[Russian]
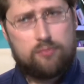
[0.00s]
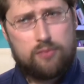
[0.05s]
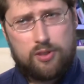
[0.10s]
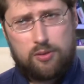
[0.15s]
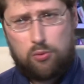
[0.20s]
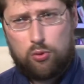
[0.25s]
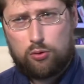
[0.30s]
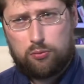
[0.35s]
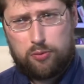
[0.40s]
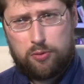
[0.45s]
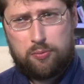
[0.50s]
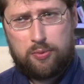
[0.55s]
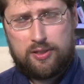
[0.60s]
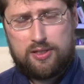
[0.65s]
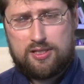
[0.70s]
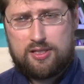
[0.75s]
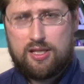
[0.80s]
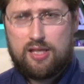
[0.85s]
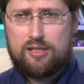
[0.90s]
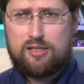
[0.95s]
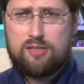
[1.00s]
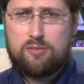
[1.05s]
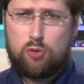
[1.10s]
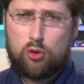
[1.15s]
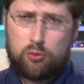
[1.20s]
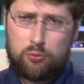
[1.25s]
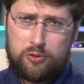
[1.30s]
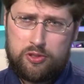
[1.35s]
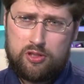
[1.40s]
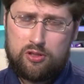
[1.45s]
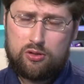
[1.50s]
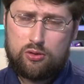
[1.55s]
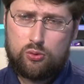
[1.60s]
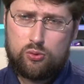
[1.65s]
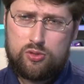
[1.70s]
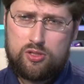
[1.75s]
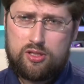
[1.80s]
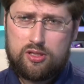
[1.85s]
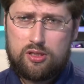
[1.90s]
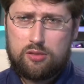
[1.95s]
это могут быть пакистанцы, могут быть
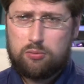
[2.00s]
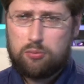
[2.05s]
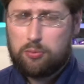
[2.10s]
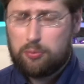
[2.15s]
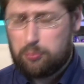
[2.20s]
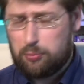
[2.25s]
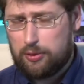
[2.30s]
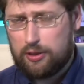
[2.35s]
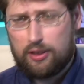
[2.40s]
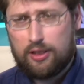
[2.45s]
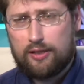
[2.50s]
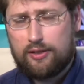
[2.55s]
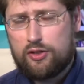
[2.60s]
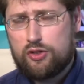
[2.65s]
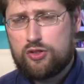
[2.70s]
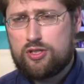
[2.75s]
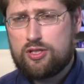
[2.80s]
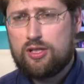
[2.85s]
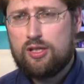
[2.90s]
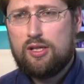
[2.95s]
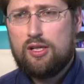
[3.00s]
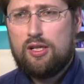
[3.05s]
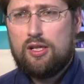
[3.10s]
индусы, бангладешцы.